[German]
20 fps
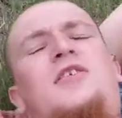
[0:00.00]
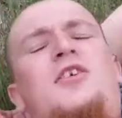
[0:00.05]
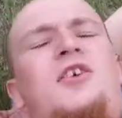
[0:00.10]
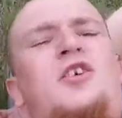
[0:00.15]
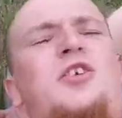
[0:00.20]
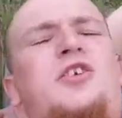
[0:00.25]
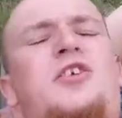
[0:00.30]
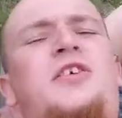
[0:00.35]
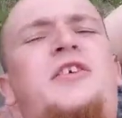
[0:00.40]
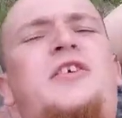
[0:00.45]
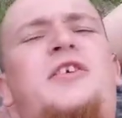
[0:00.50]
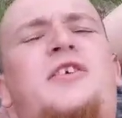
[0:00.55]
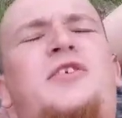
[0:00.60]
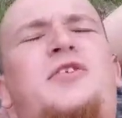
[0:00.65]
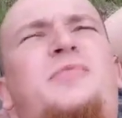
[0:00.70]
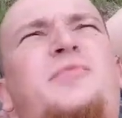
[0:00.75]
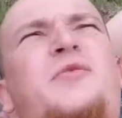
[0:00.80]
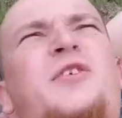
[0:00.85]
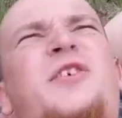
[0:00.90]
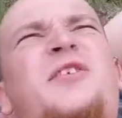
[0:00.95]
ich chill hier
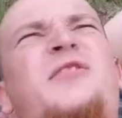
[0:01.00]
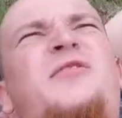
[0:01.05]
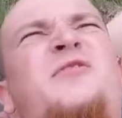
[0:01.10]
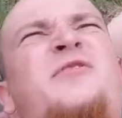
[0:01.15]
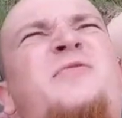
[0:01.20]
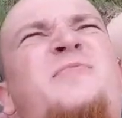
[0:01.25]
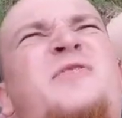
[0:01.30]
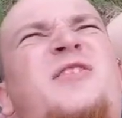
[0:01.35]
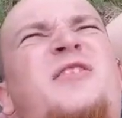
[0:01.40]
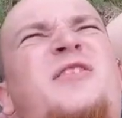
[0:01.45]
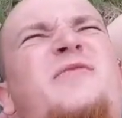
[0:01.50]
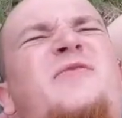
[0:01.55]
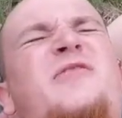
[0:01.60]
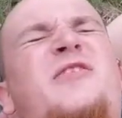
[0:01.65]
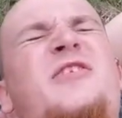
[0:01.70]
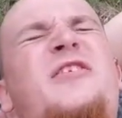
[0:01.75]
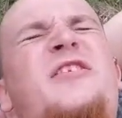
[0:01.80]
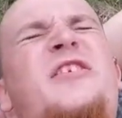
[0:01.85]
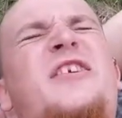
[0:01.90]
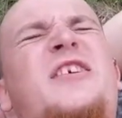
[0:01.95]
so ein bisschen rum,
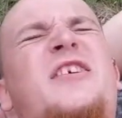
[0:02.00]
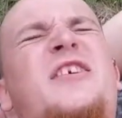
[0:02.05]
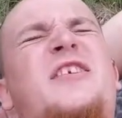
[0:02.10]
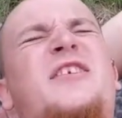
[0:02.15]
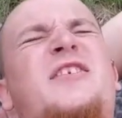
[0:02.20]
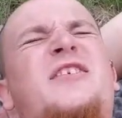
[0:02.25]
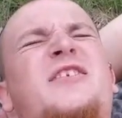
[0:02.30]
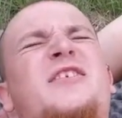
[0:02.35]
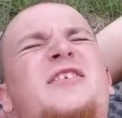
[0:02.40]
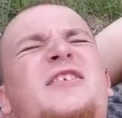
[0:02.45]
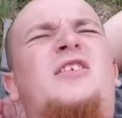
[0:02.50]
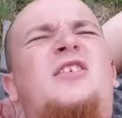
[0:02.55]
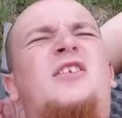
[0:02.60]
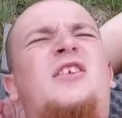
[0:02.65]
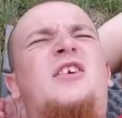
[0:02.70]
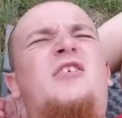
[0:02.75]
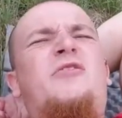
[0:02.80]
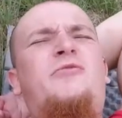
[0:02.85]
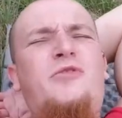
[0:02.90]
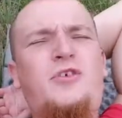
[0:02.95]
weil ich
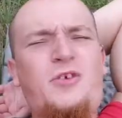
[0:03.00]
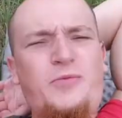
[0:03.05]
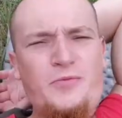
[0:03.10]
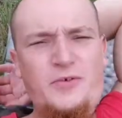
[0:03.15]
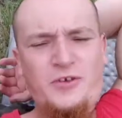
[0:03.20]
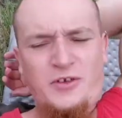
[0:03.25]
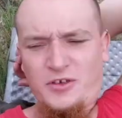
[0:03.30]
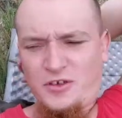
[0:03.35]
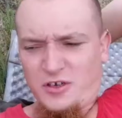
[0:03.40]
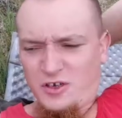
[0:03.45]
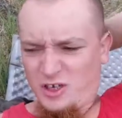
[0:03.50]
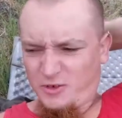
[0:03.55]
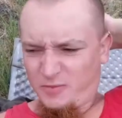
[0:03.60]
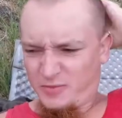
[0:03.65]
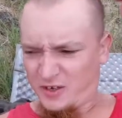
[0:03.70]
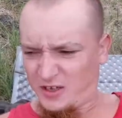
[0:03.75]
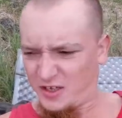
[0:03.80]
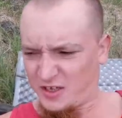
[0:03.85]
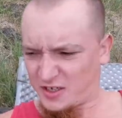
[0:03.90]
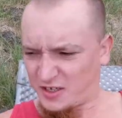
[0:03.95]
glaube, ich bin, ich
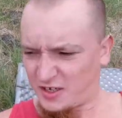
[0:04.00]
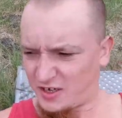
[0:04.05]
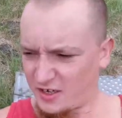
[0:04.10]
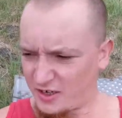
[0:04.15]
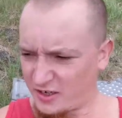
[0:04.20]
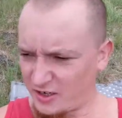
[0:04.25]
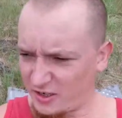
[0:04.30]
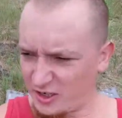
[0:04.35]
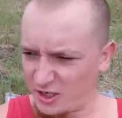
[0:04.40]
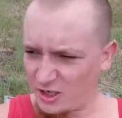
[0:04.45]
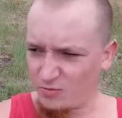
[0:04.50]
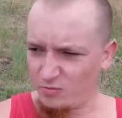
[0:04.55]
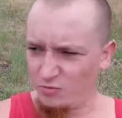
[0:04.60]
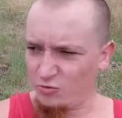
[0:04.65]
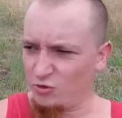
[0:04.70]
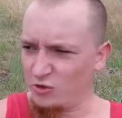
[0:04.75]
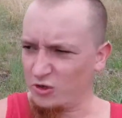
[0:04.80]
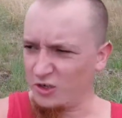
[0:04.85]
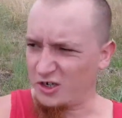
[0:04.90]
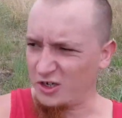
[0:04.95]
bin jetzt gerade nicht
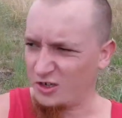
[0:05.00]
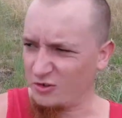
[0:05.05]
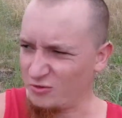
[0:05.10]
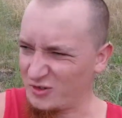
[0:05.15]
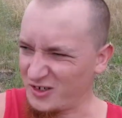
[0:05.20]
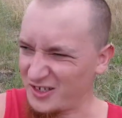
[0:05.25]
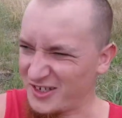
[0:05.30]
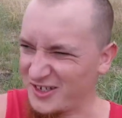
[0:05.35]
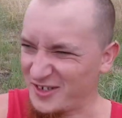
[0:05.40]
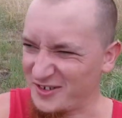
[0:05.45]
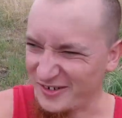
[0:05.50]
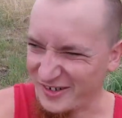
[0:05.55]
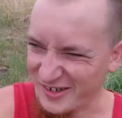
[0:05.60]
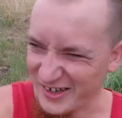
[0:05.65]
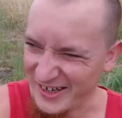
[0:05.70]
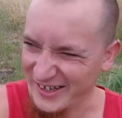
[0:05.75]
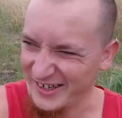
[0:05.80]
müde genug dazu.